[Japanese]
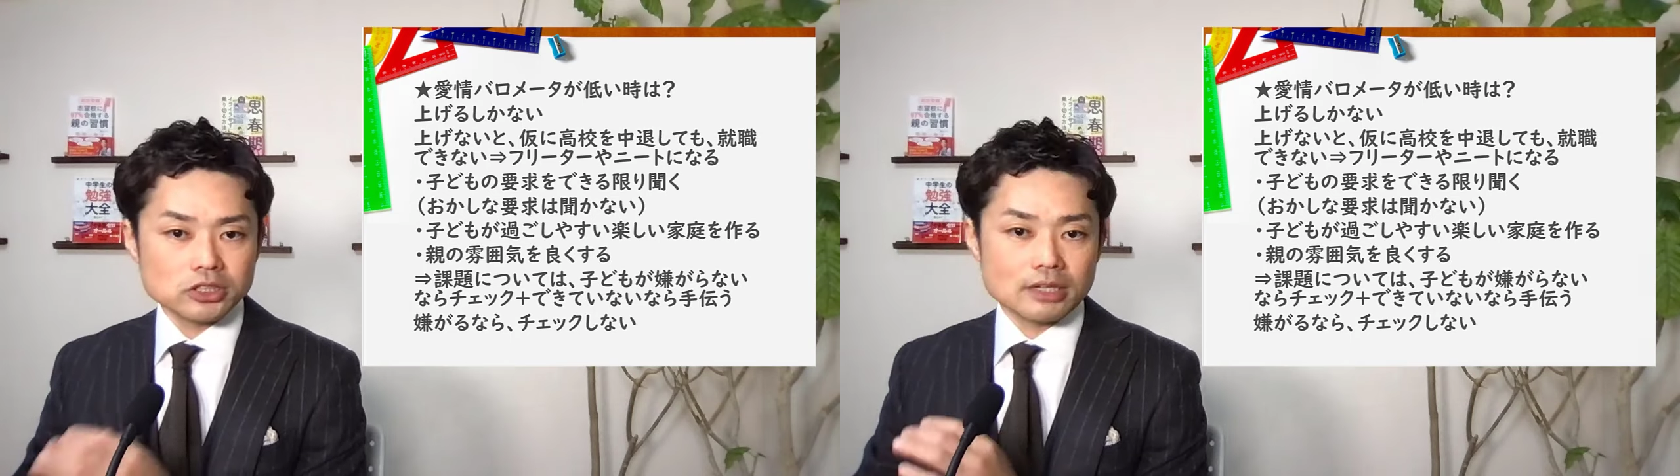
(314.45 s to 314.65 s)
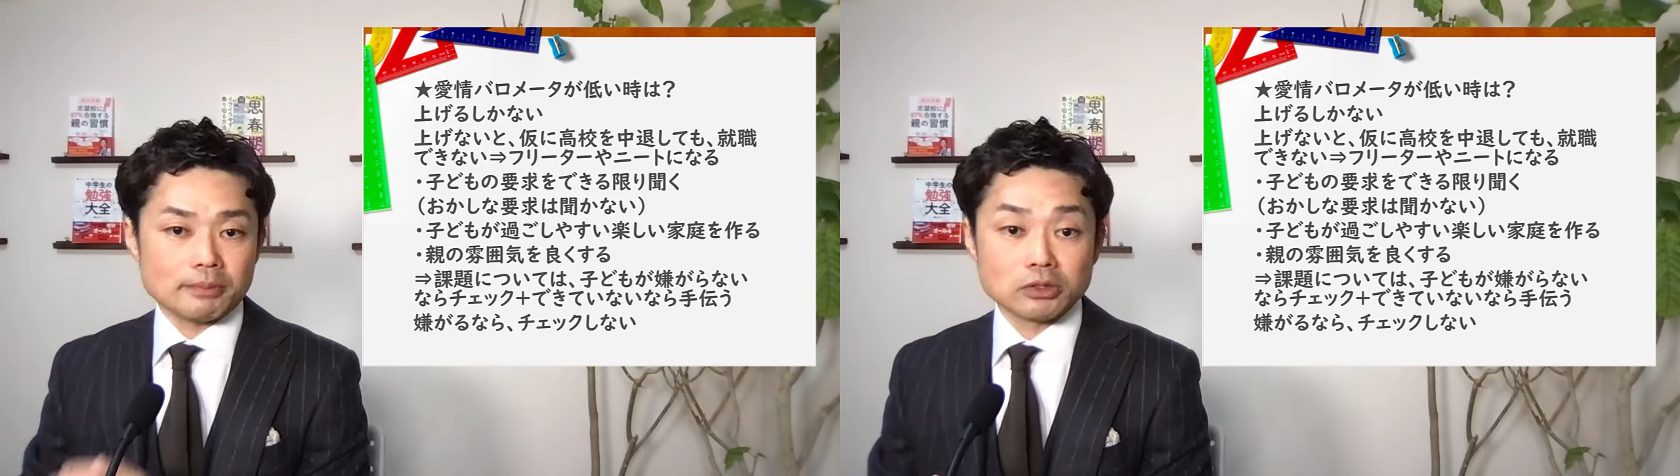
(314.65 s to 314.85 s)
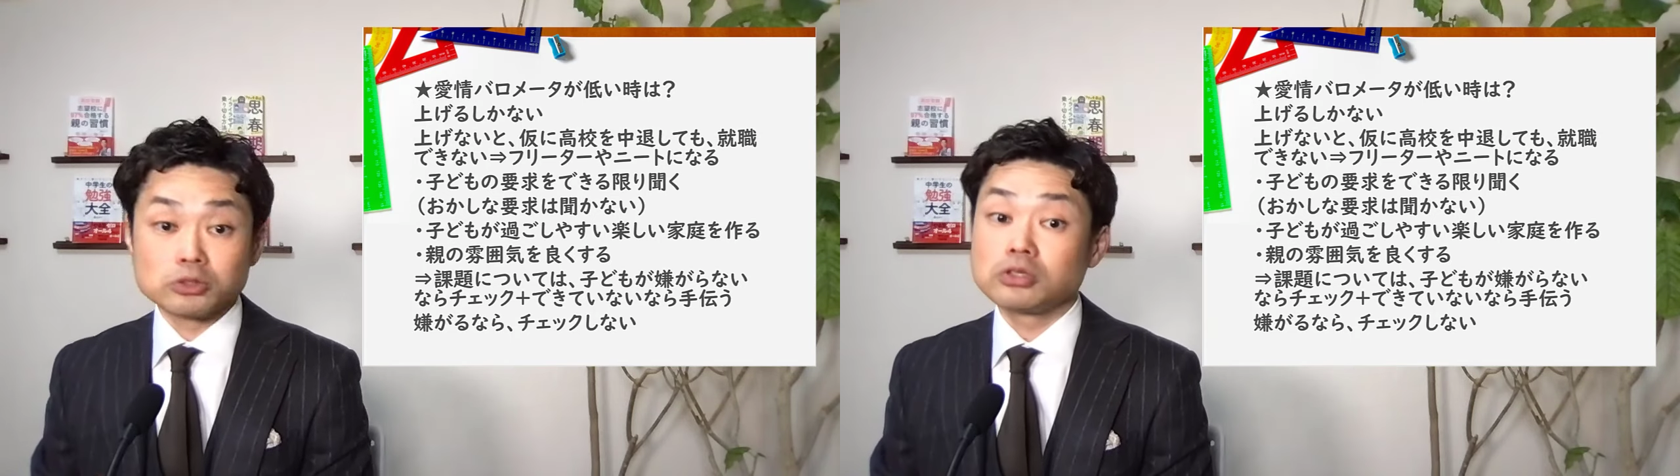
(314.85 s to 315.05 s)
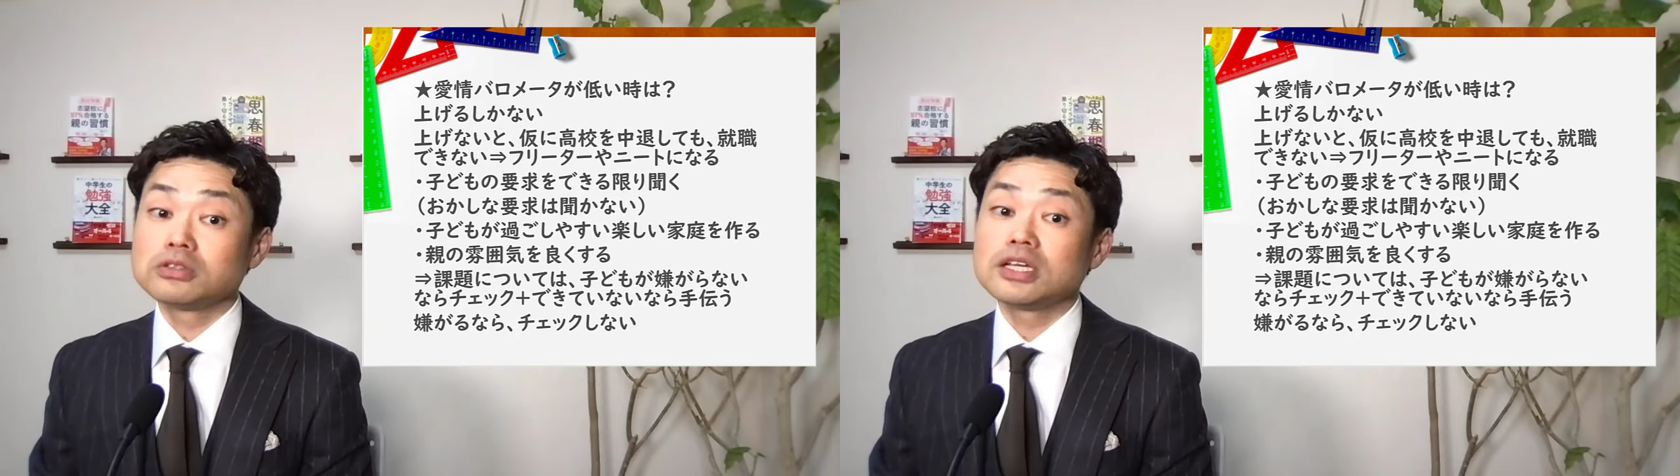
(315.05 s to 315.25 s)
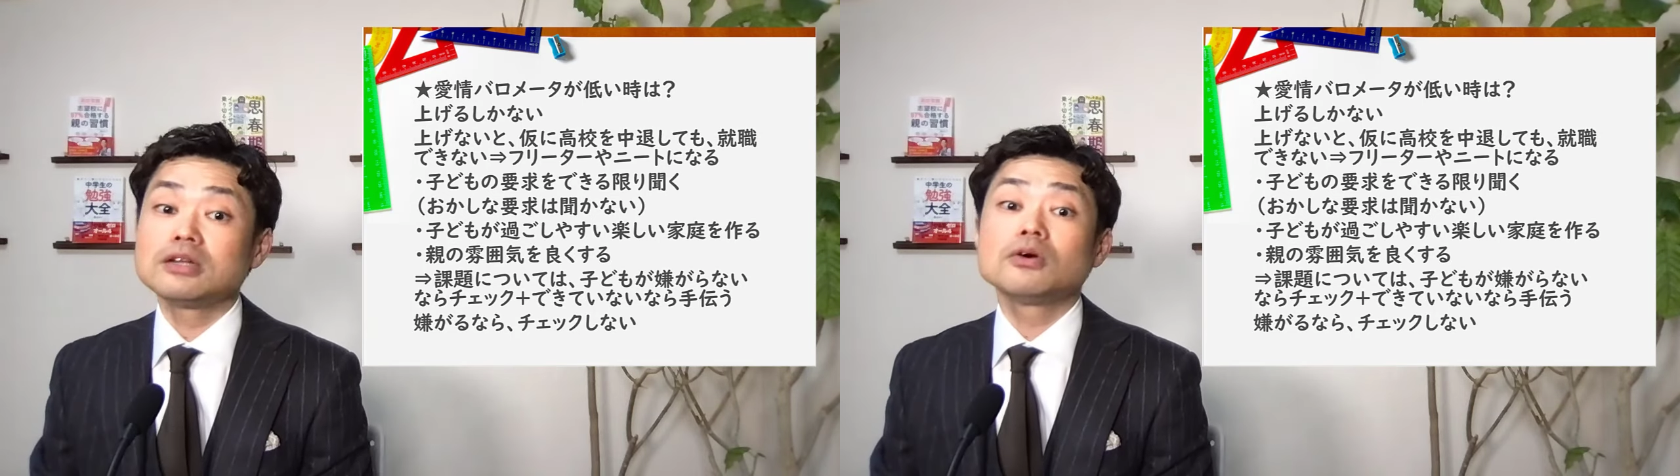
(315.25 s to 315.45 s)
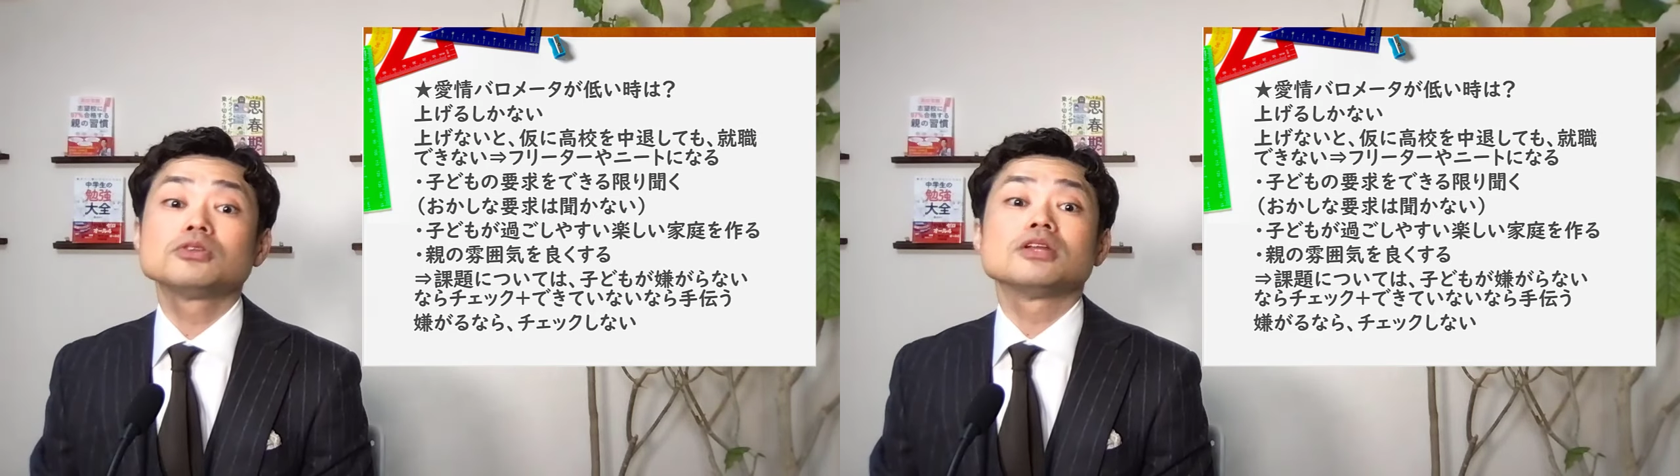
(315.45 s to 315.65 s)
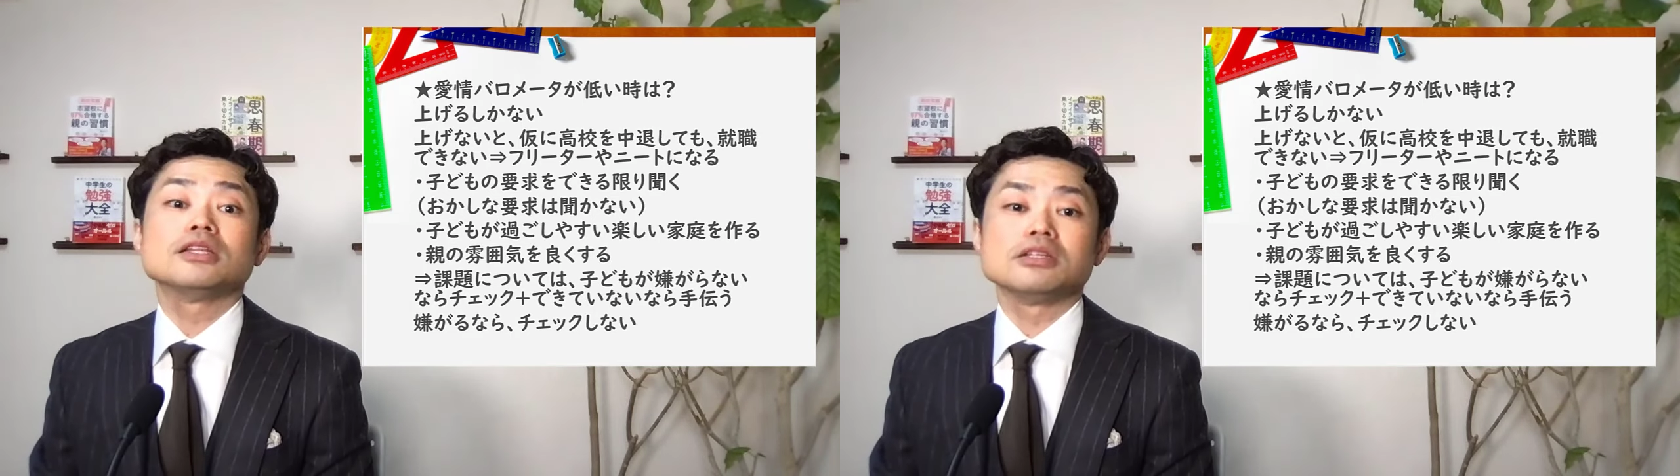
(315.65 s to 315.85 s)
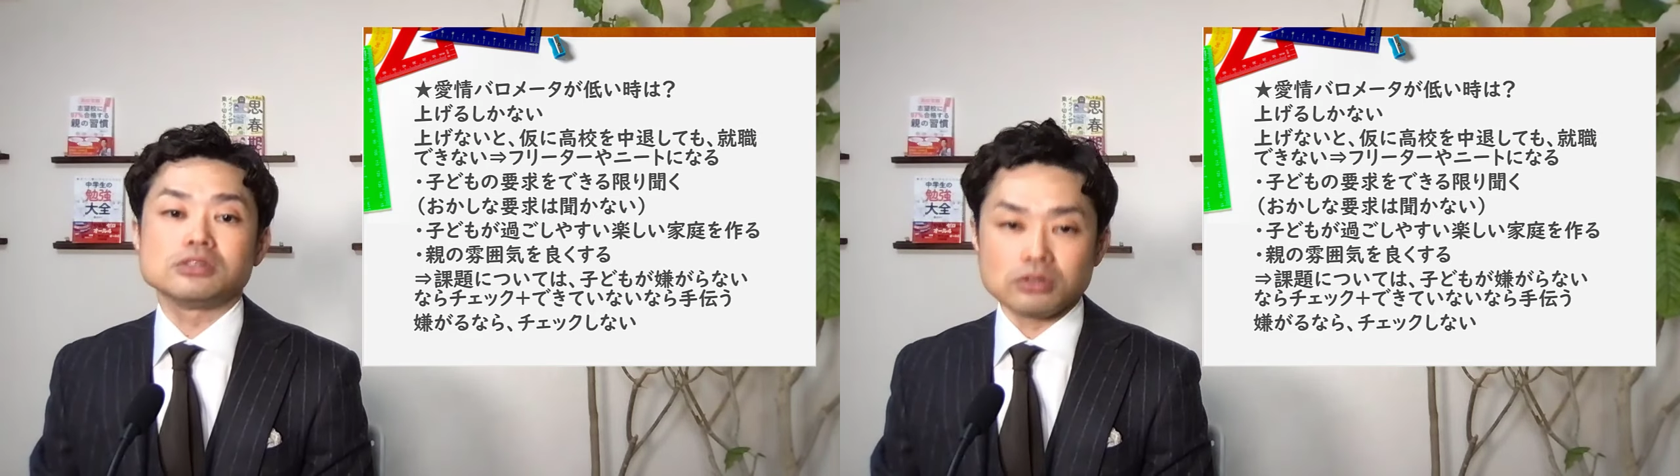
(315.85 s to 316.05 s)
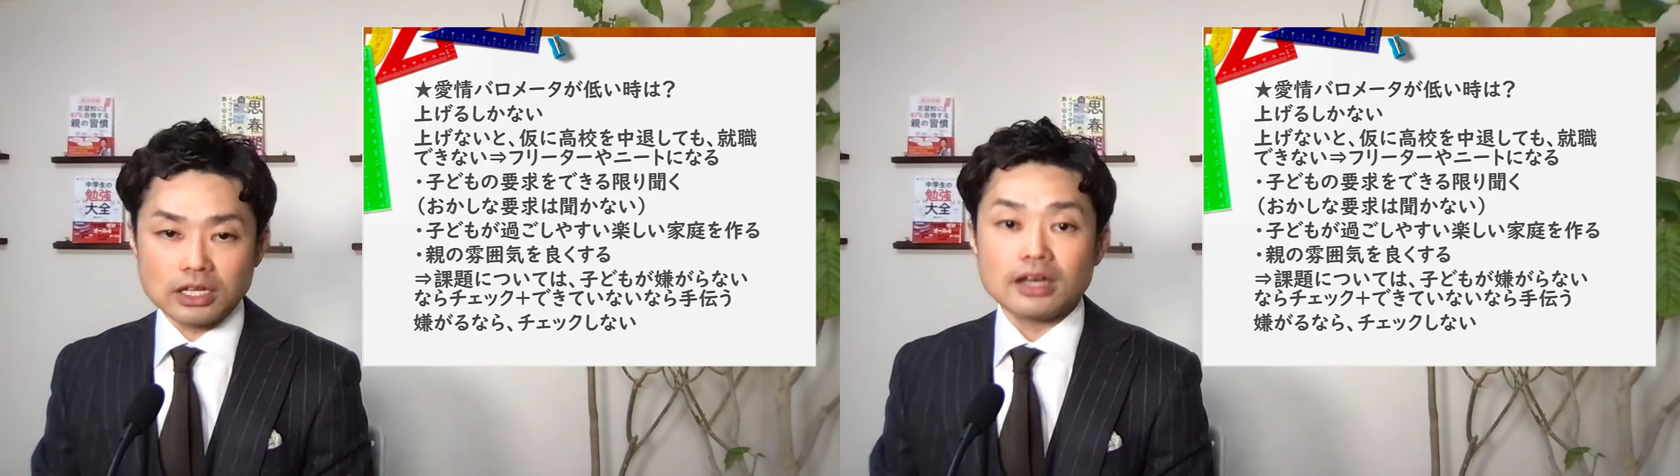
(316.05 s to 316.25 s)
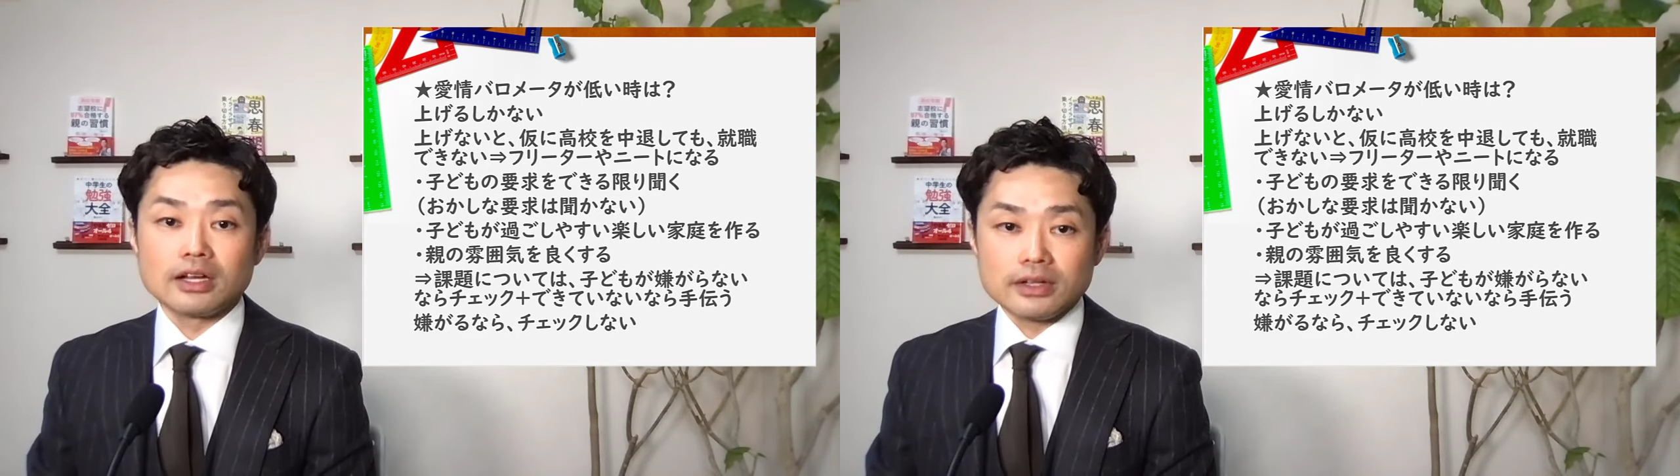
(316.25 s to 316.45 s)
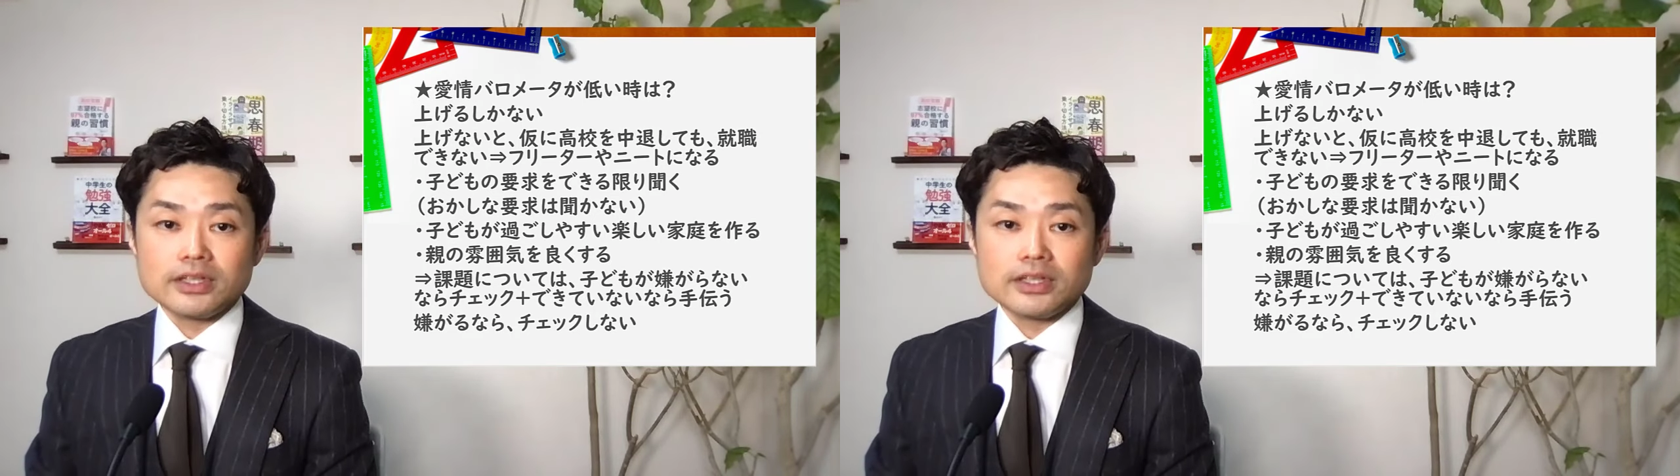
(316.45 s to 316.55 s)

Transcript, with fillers: してやっぱ望んでいることなんですよね。